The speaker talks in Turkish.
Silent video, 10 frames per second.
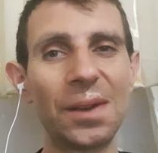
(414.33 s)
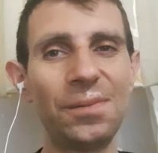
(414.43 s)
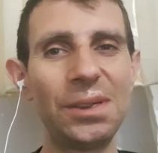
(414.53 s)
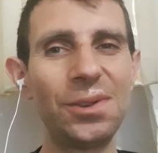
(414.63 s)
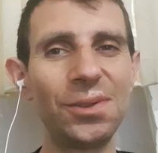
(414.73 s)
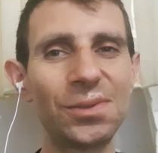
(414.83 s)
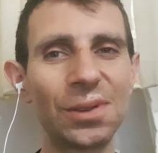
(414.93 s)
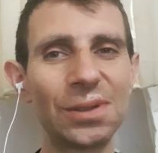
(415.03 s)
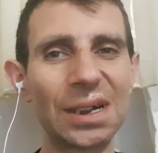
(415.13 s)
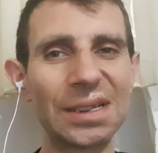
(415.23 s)
Videoyu
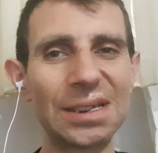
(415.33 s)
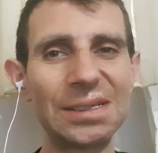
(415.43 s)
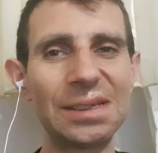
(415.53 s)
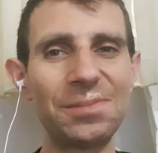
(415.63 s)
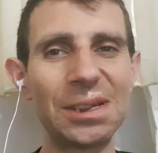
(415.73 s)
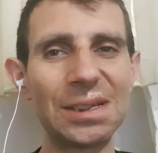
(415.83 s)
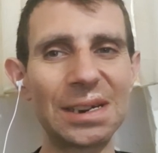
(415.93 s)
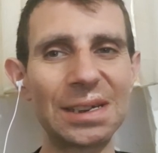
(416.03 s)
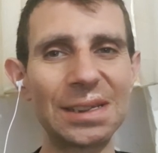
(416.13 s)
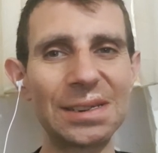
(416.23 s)
sonuna kadar izlemeyen
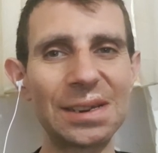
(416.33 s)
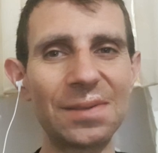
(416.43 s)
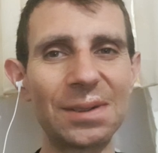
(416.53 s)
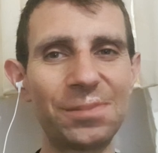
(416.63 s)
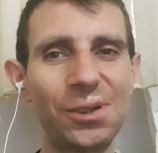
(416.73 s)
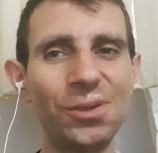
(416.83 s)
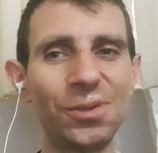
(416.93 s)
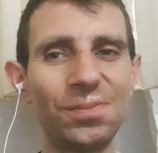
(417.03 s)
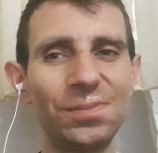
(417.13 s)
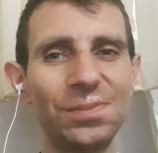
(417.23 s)
arkadaşlar var
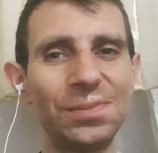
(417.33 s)
biliyorum.